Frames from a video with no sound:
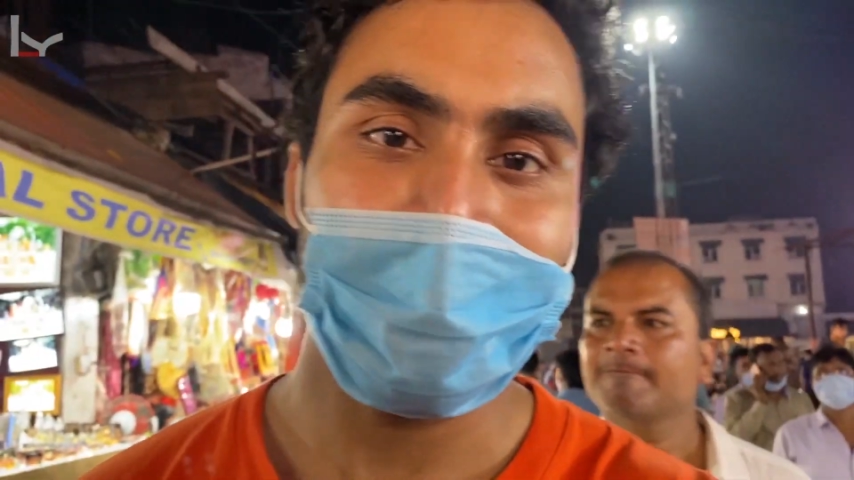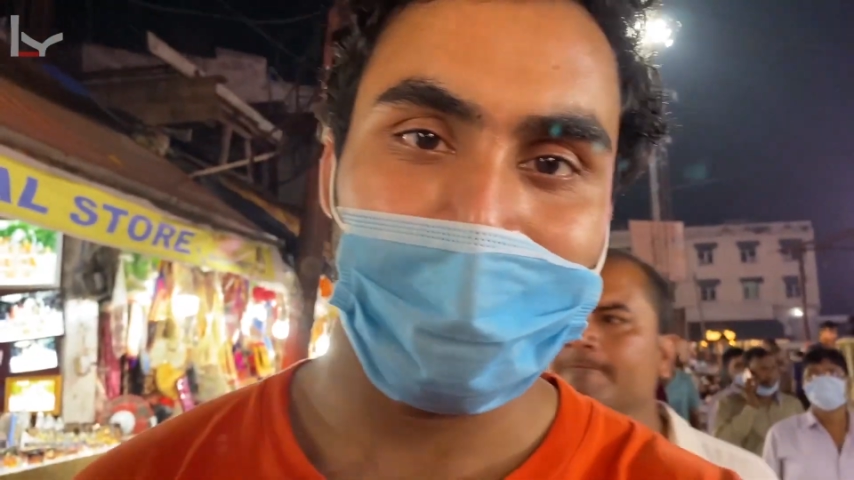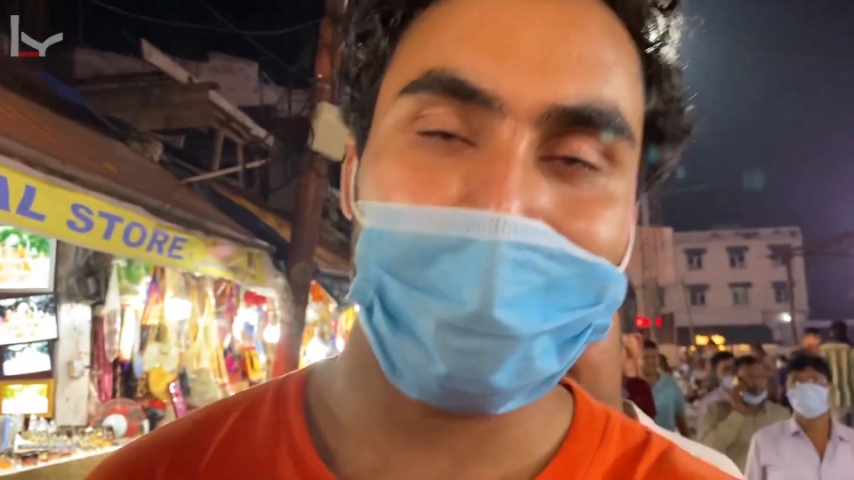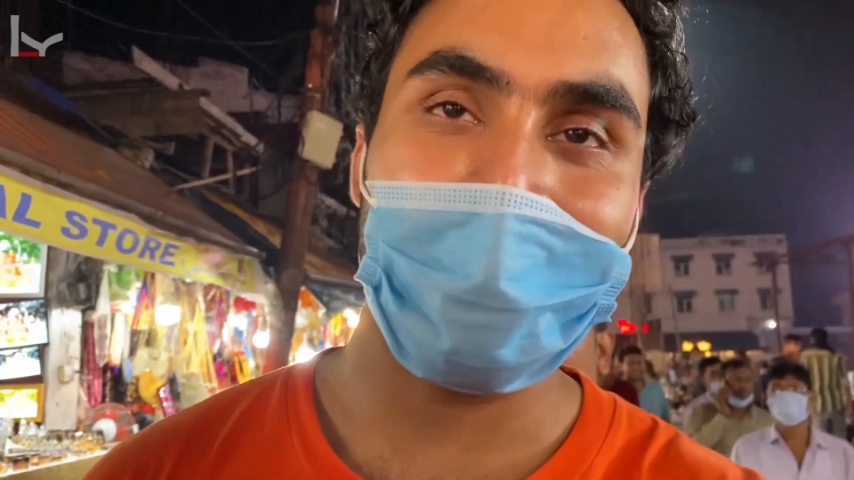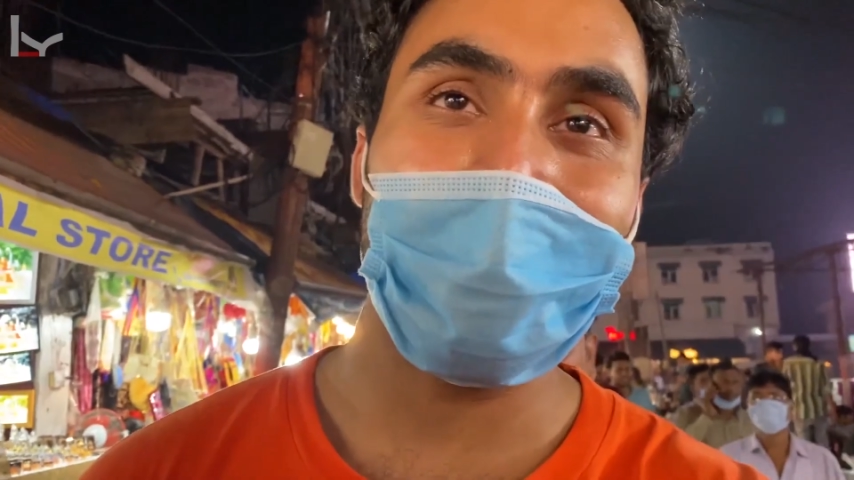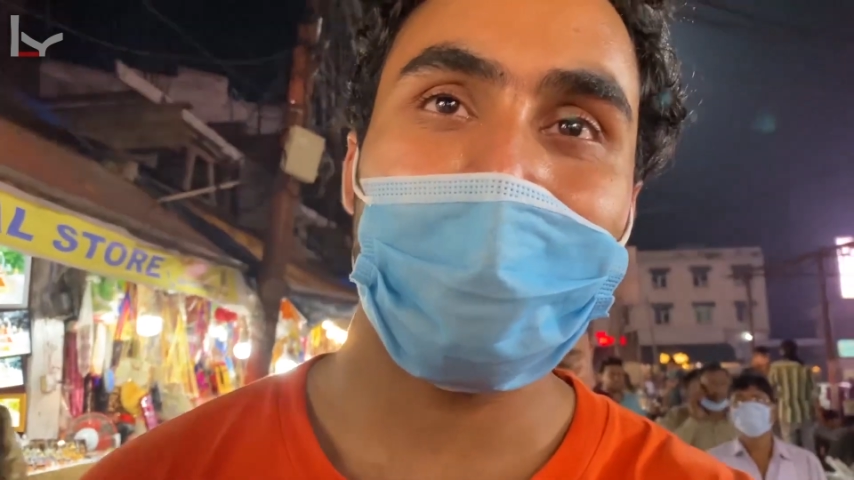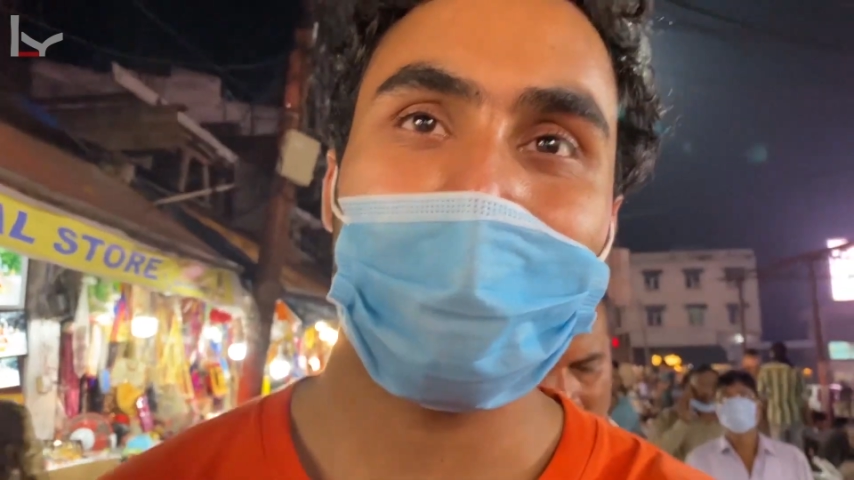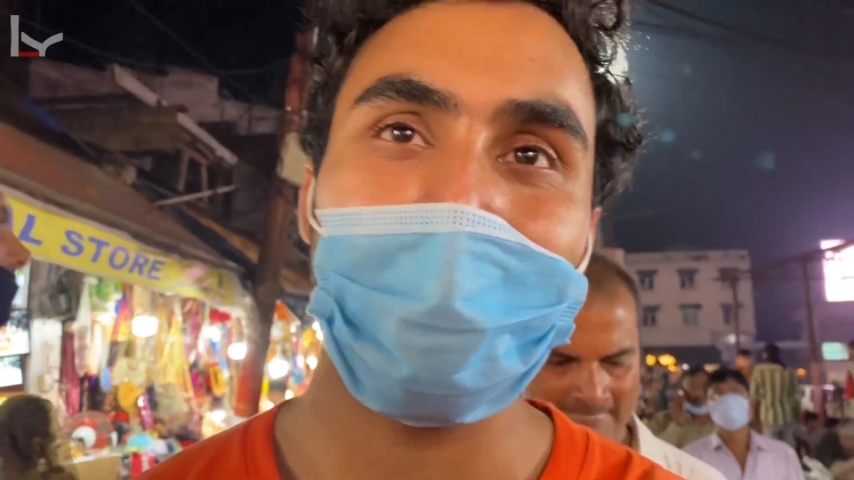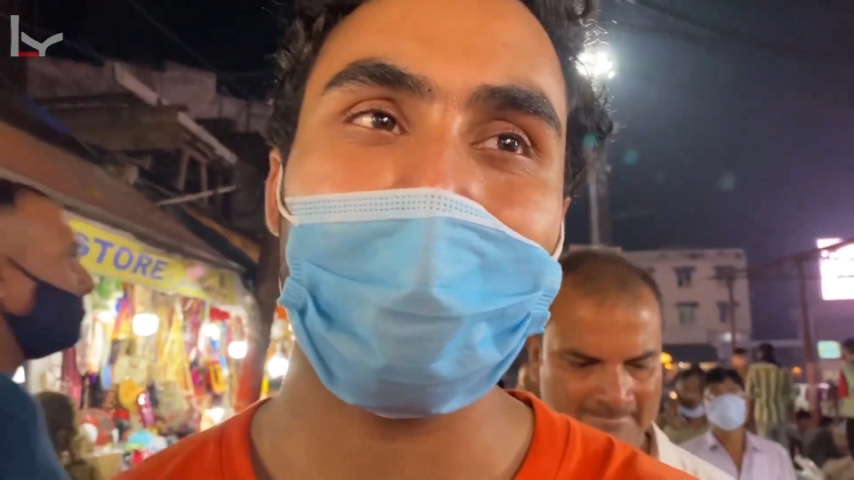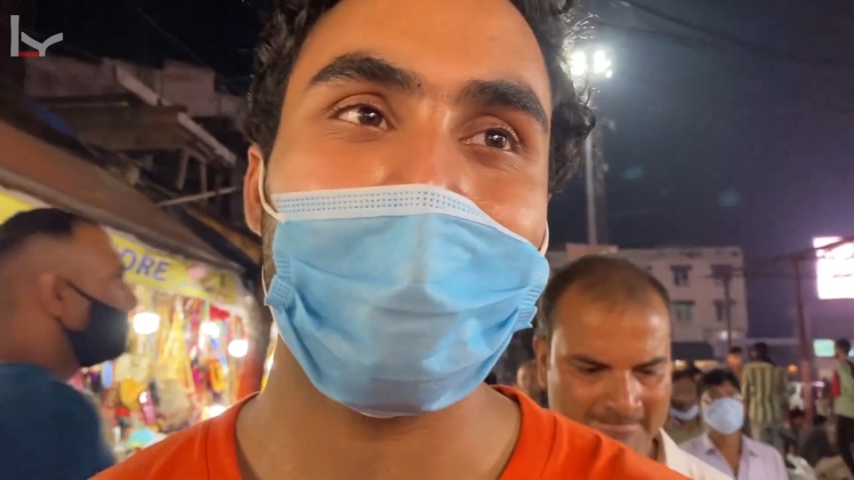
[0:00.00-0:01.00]
खाना खाना है
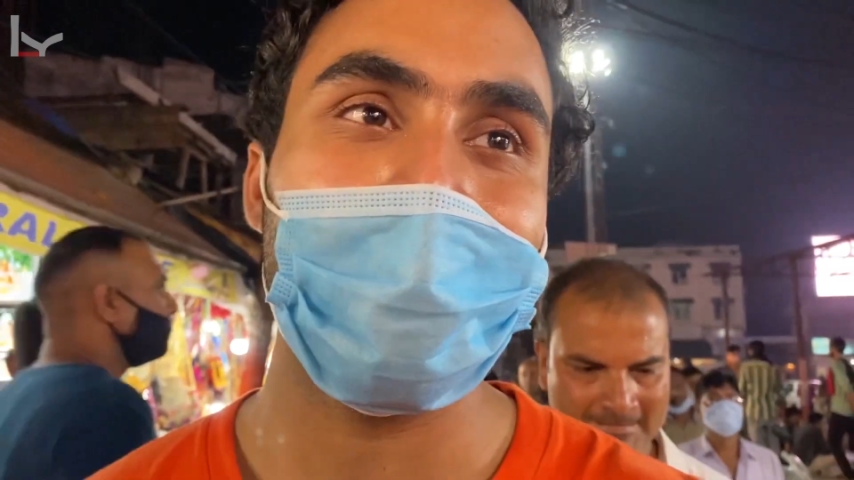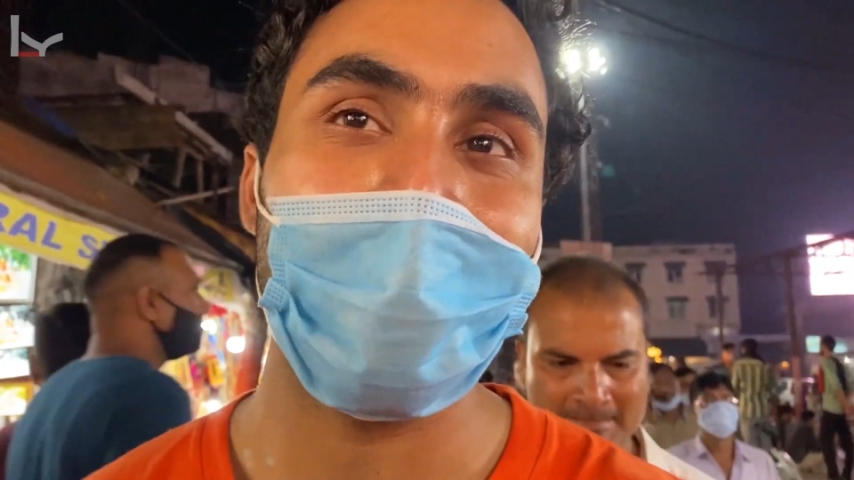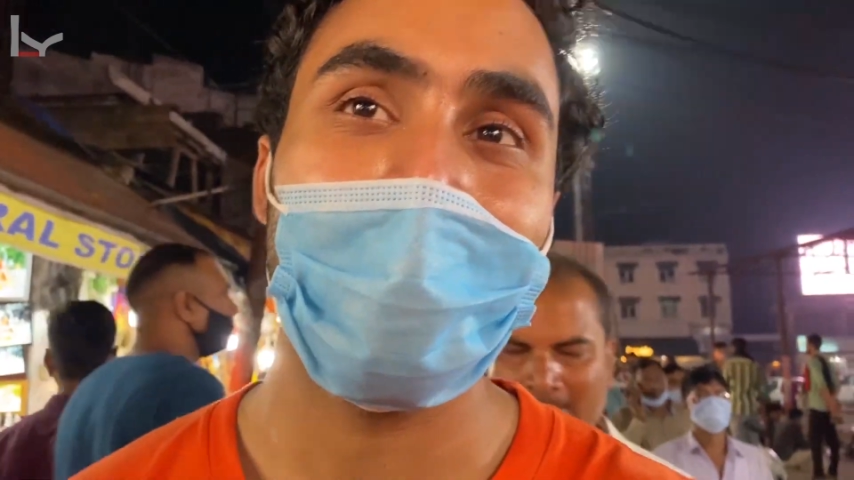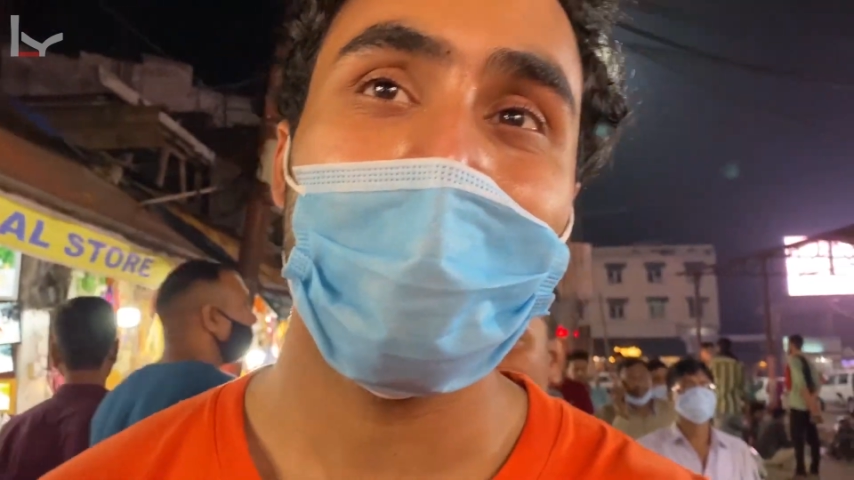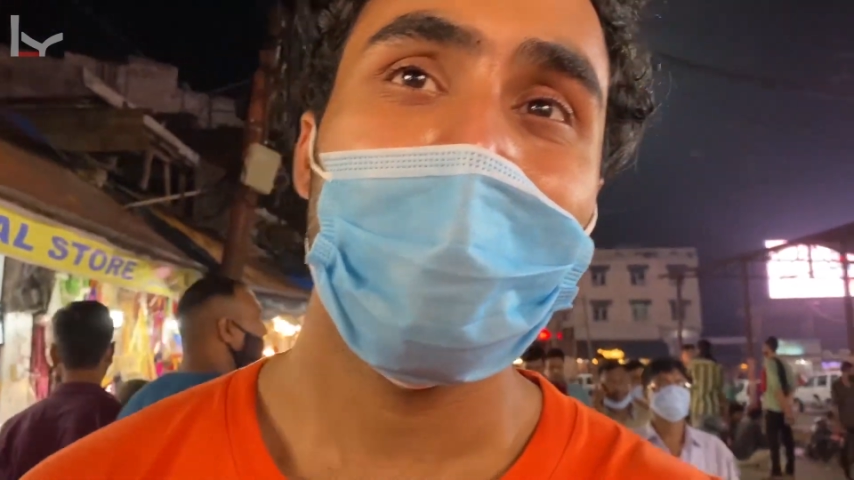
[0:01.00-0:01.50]
क्योंकि काफ़ी टाइम